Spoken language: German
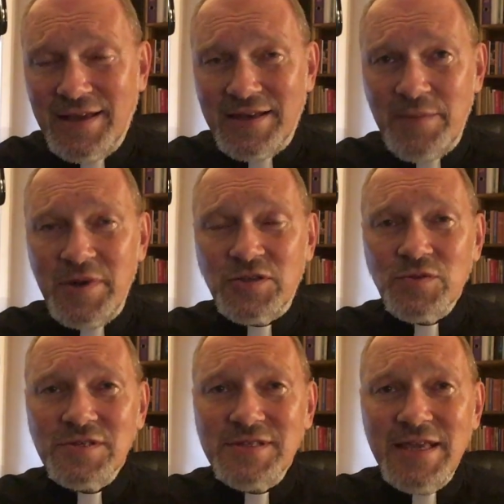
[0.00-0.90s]
nämlich
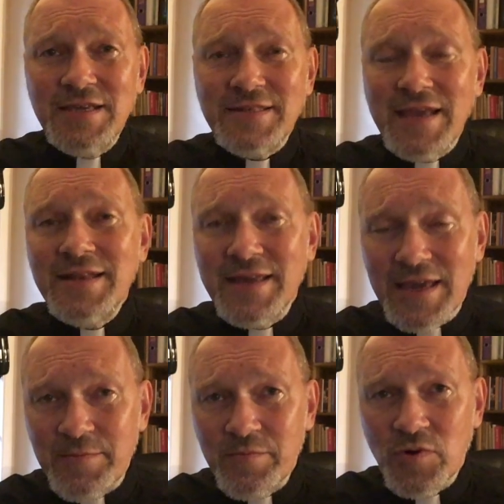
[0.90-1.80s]
uns nicht
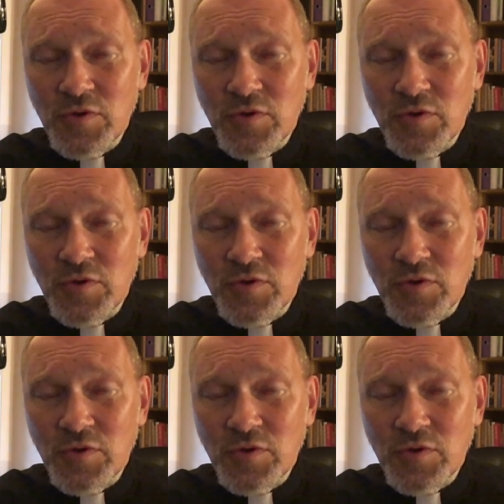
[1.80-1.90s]
hingeben.